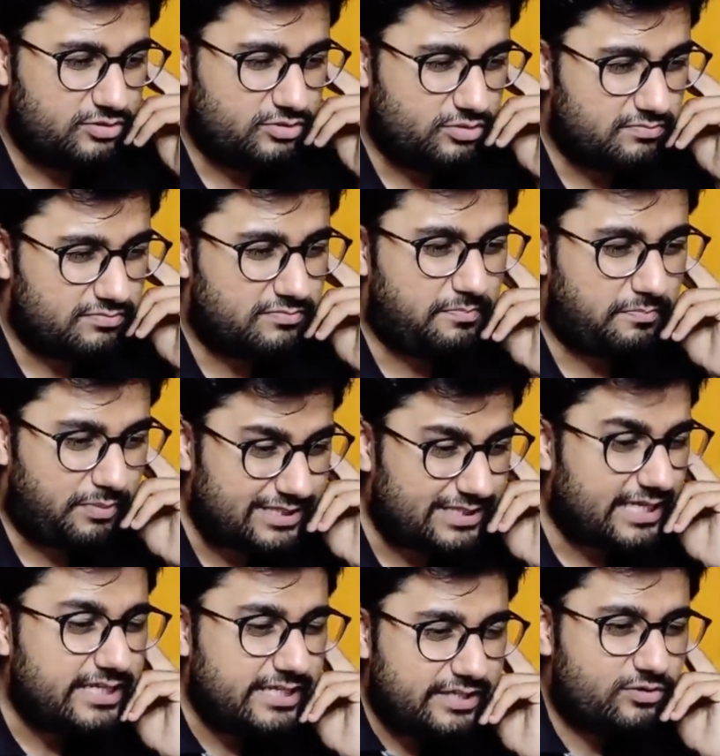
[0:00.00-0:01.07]
सो so,
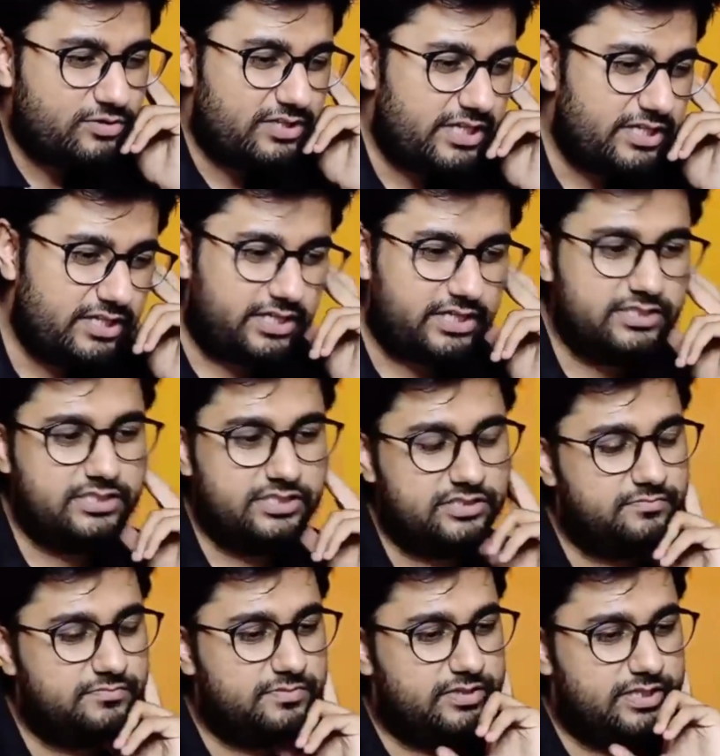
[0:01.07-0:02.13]
पता ही नहीं होता है ना कि चीज़ में